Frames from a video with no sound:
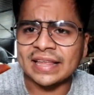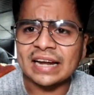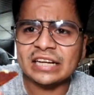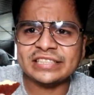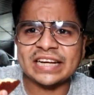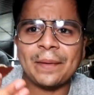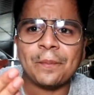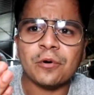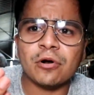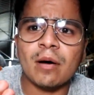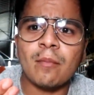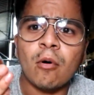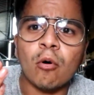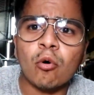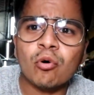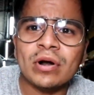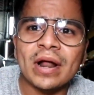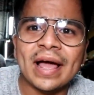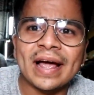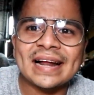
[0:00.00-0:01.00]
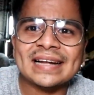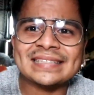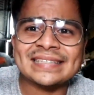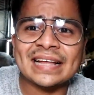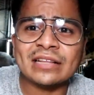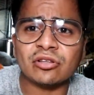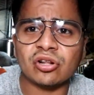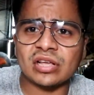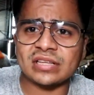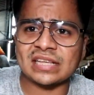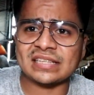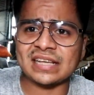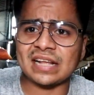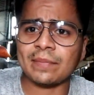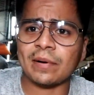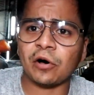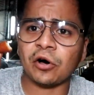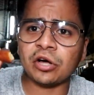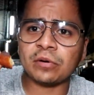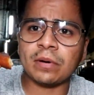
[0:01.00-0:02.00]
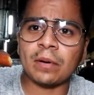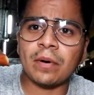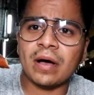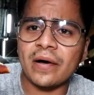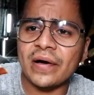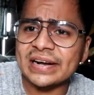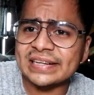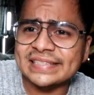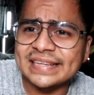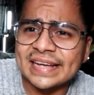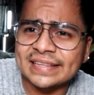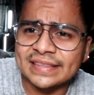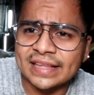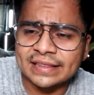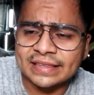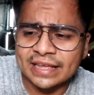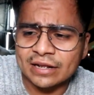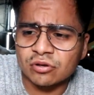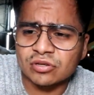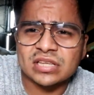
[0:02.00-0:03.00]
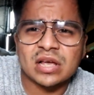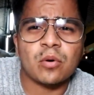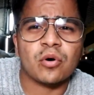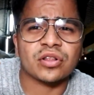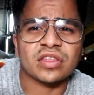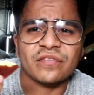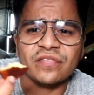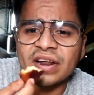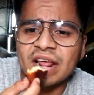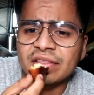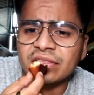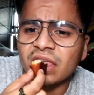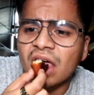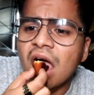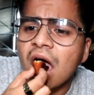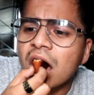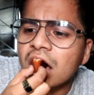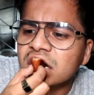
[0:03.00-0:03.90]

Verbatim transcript: tal. Ya probamos una en el centro de San Salvador. Vamos a ver si esta tiene un sabor diferente.